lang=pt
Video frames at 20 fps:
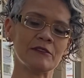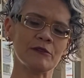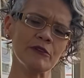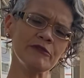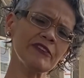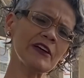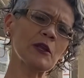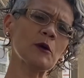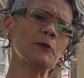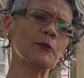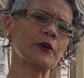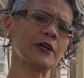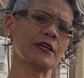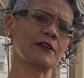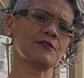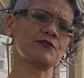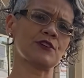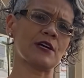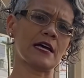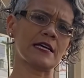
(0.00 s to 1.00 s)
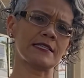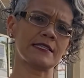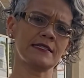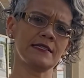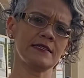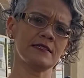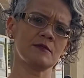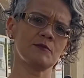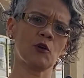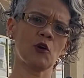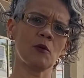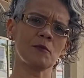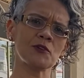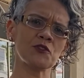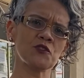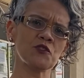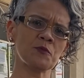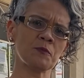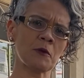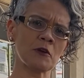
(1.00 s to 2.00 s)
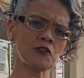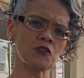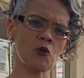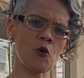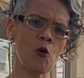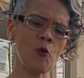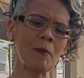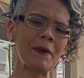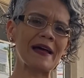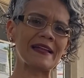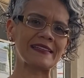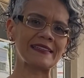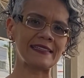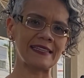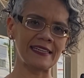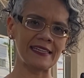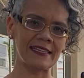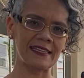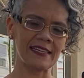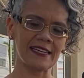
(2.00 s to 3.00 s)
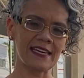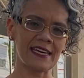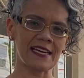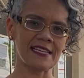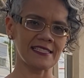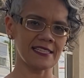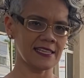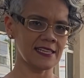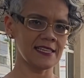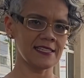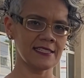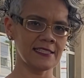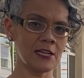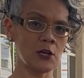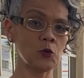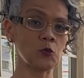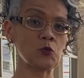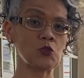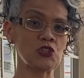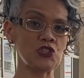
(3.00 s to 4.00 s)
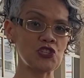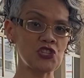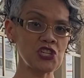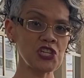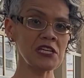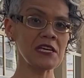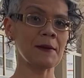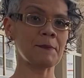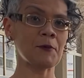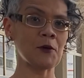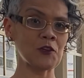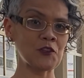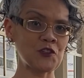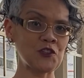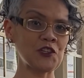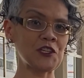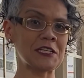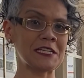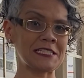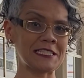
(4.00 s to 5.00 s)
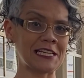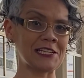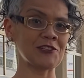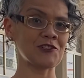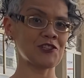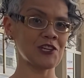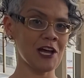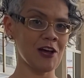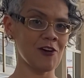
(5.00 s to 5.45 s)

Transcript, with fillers: Vamos falar um pouquinho de racismo e como a gente pode combater essa questão dia após dia na sala de